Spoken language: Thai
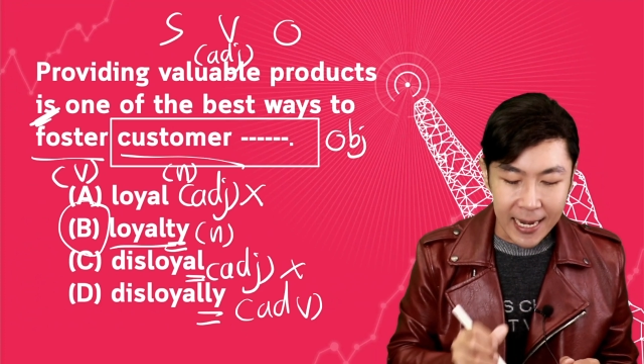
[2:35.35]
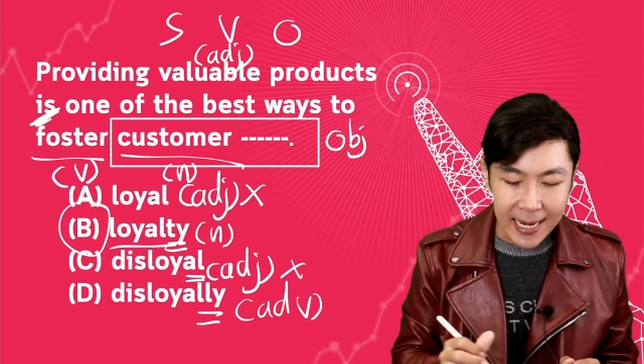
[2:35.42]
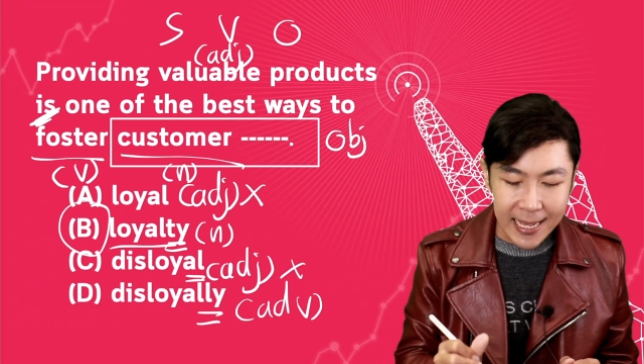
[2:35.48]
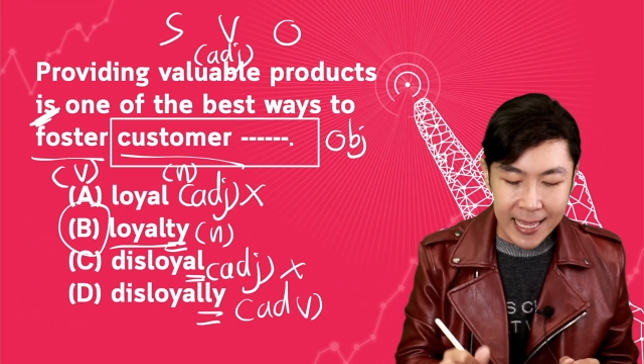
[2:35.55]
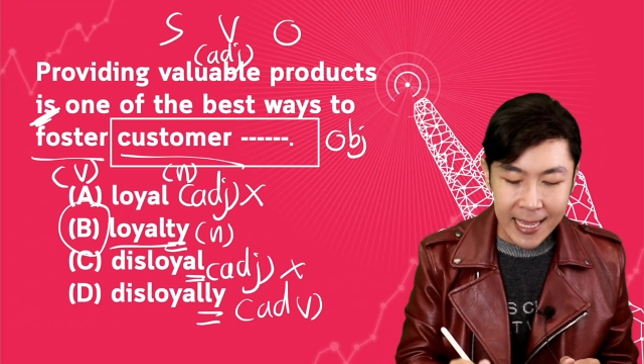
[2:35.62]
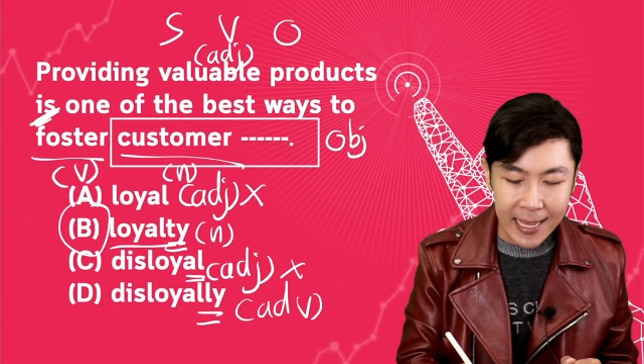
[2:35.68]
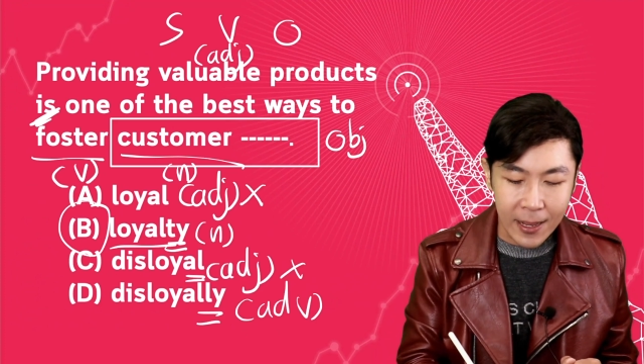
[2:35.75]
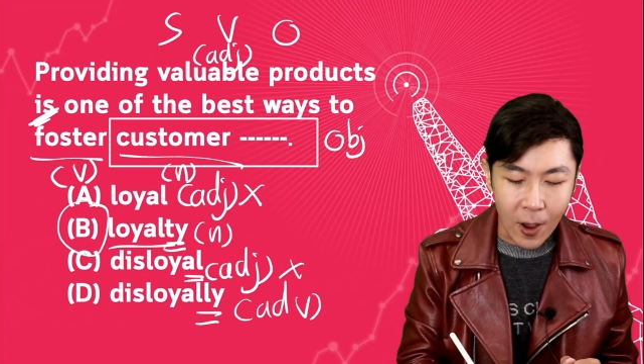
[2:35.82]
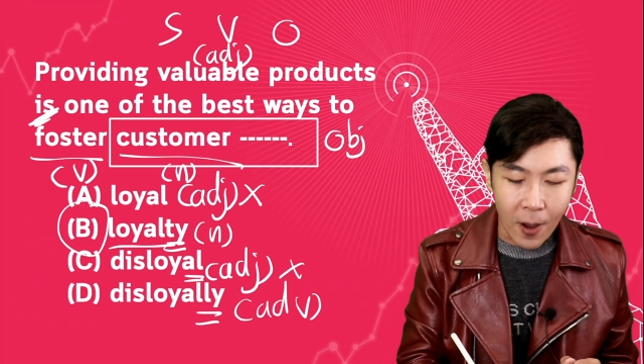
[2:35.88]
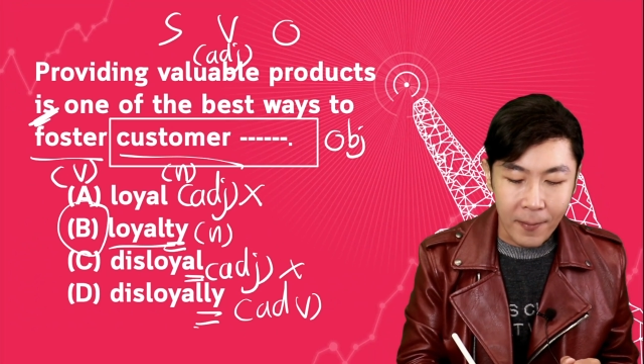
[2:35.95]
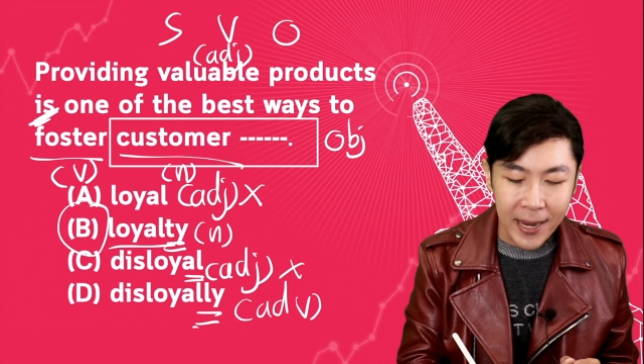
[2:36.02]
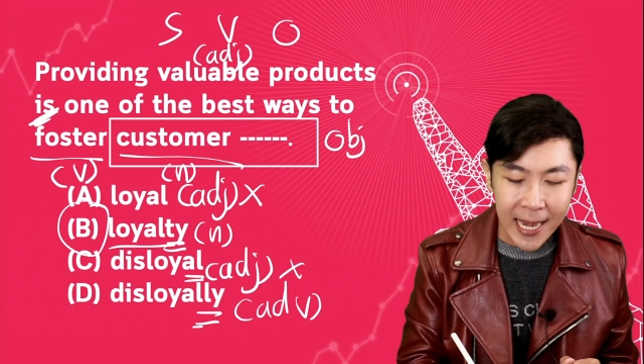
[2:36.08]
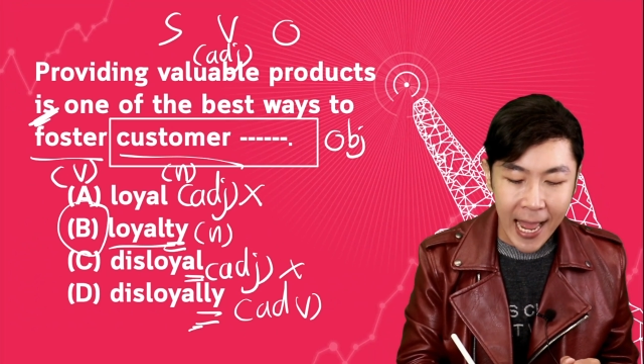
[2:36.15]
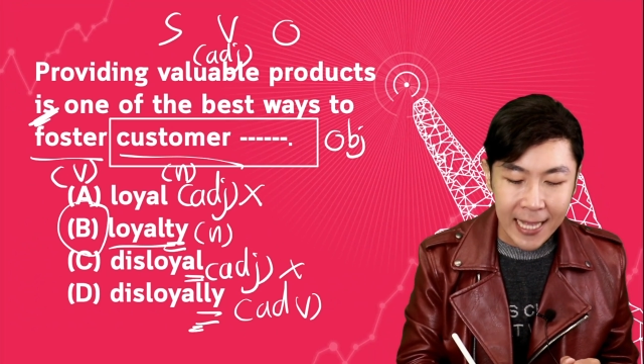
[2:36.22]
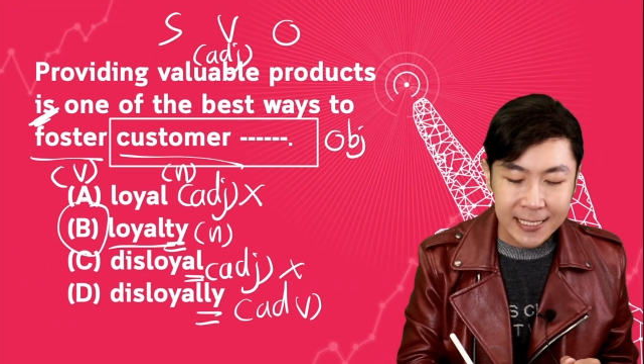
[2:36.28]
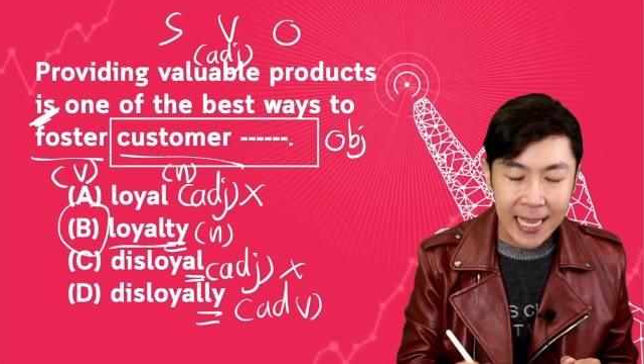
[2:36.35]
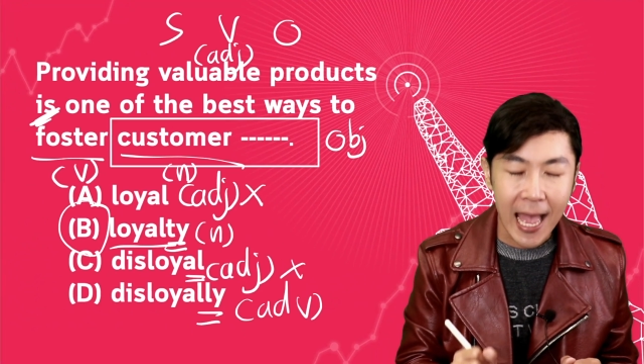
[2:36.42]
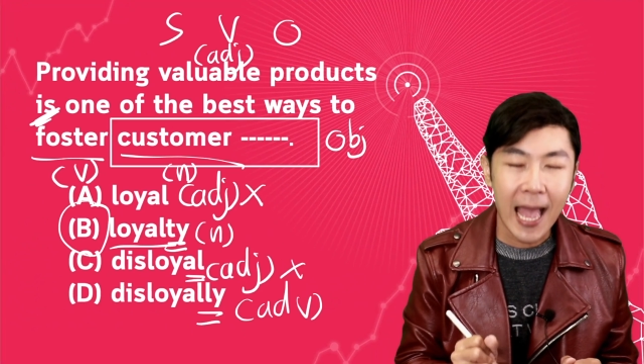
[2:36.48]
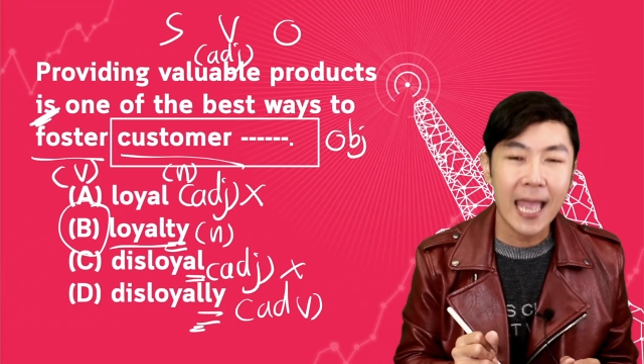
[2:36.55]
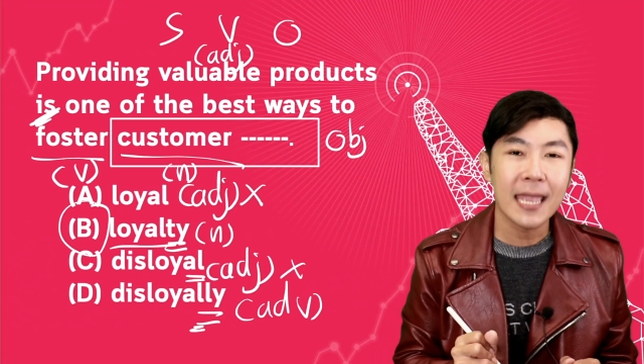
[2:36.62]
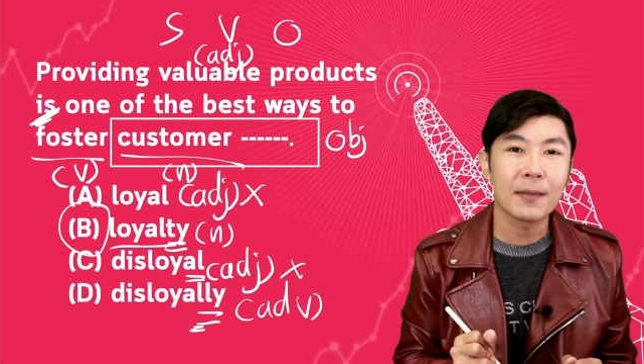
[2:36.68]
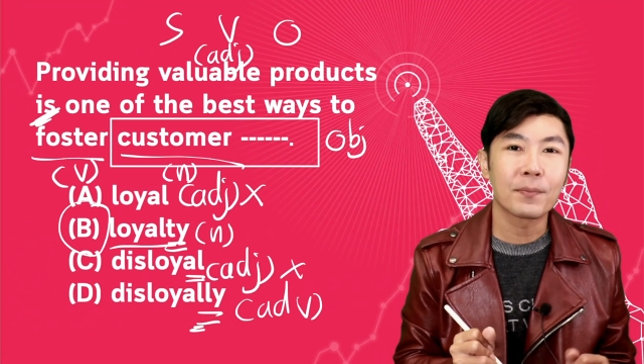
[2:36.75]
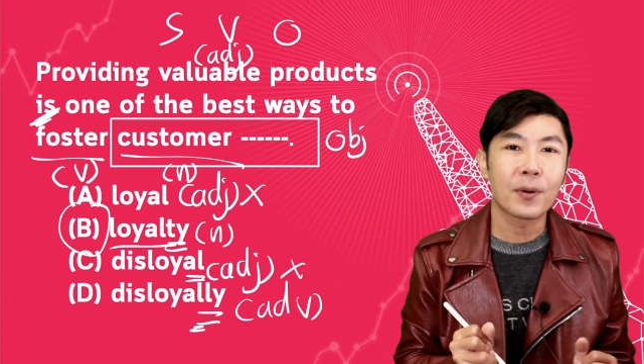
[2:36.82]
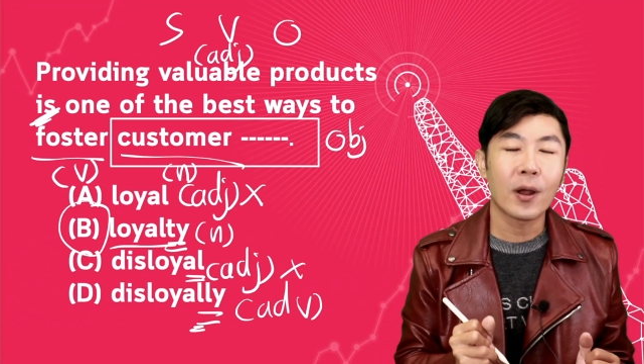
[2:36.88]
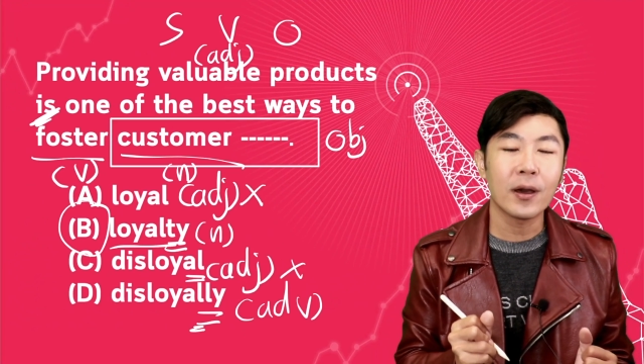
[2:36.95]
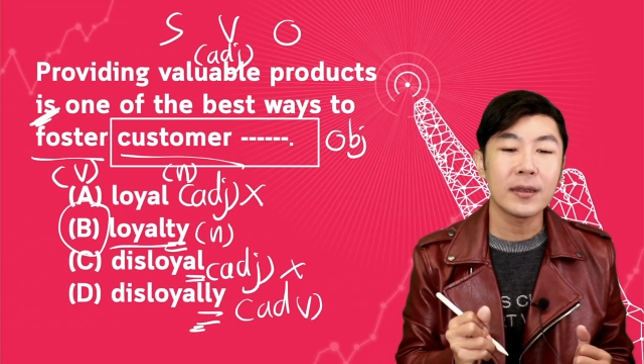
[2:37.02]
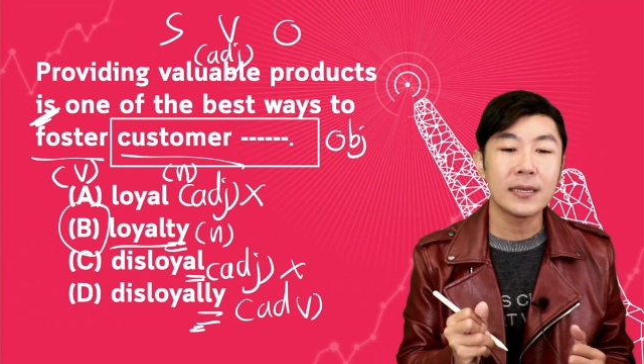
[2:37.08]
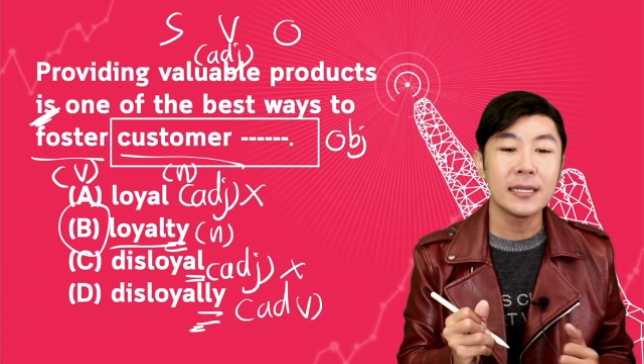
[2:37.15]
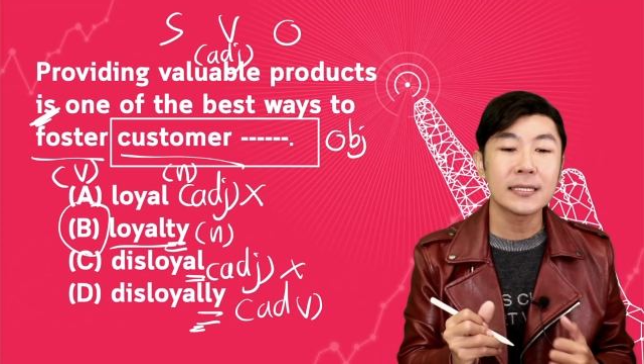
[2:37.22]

Lee ก็ไม่น่าใช่ เพราะ